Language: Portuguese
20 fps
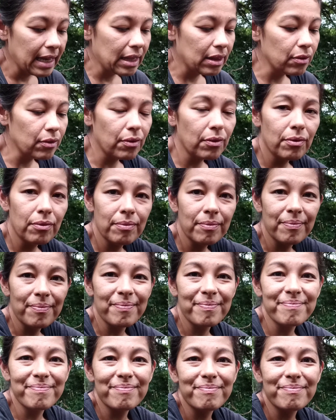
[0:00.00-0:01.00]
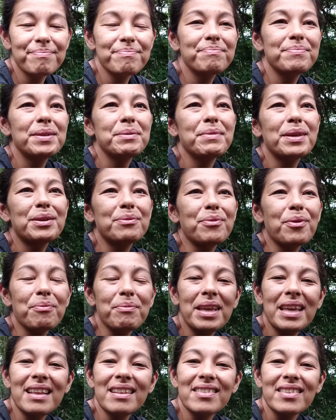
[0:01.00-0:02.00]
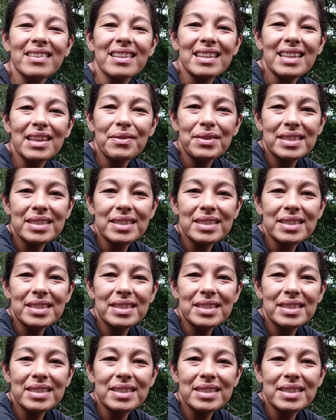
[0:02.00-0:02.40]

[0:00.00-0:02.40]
Num primeiro momento, entendeu?